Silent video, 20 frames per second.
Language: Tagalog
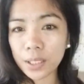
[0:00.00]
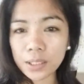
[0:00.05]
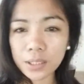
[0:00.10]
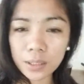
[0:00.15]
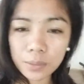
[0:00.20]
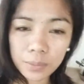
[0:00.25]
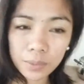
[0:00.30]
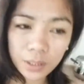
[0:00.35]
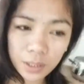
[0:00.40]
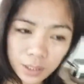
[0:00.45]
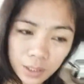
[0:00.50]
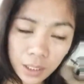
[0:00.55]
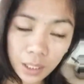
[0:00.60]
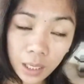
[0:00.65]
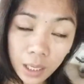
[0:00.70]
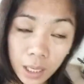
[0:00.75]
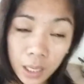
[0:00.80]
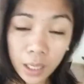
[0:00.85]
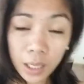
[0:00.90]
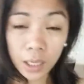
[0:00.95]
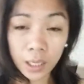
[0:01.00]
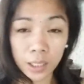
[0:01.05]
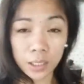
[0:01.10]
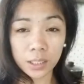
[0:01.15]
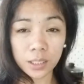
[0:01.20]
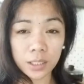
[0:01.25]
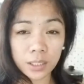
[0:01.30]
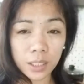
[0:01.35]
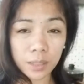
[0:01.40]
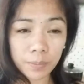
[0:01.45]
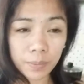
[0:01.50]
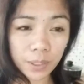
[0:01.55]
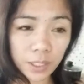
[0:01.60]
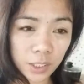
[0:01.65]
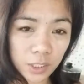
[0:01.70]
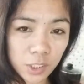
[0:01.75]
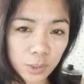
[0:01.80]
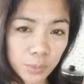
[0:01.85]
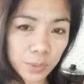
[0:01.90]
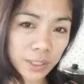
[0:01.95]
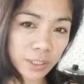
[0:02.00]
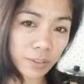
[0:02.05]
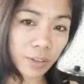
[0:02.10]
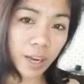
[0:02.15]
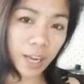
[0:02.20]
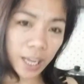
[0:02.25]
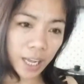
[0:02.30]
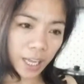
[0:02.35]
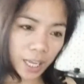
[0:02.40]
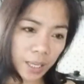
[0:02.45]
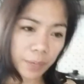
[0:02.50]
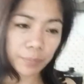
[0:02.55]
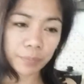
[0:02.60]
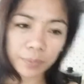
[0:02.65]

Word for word: Sa mga hindi pa nag-subscribe,